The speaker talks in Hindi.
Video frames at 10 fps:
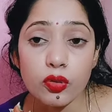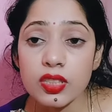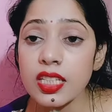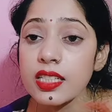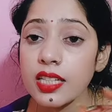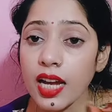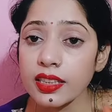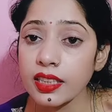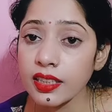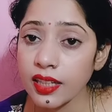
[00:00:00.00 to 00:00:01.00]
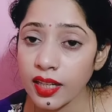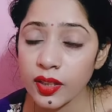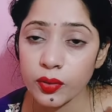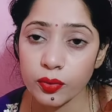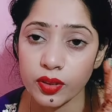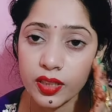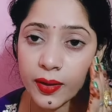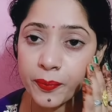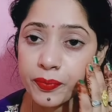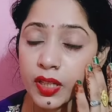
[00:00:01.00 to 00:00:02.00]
उसकी शादी नहीं हुई है